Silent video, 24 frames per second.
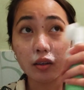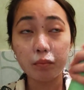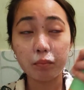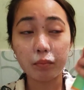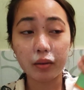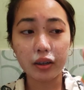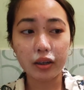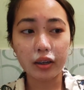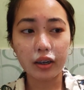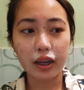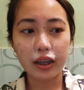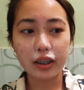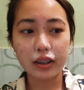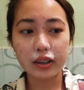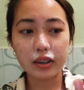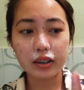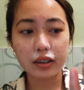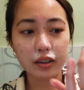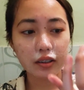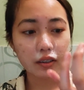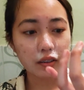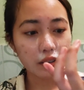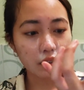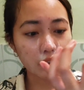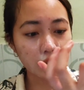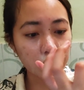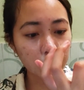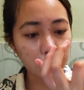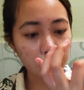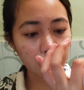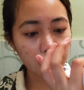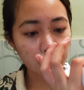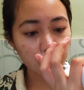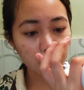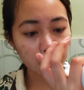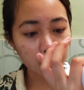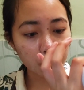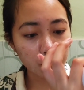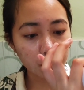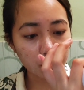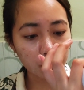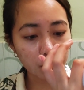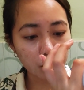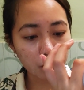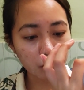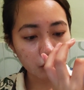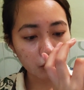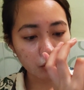May glycerin din
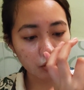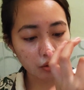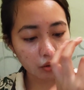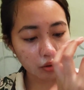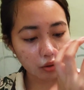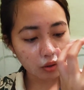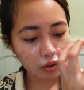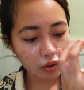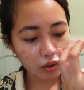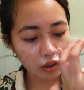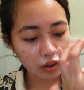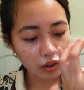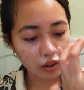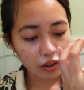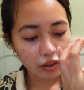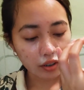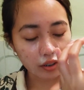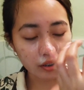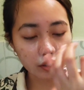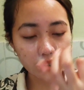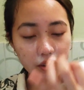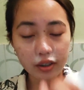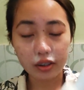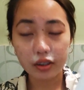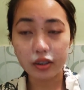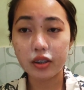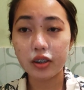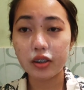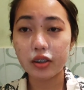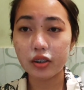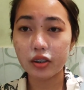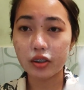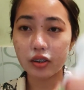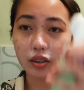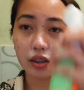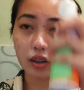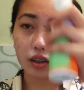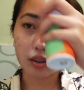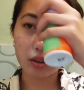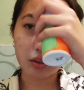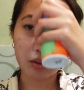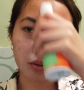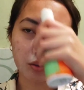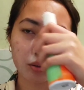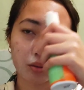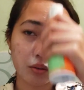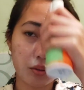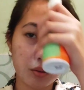yung ingredients
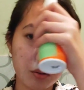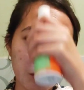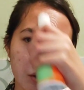nito,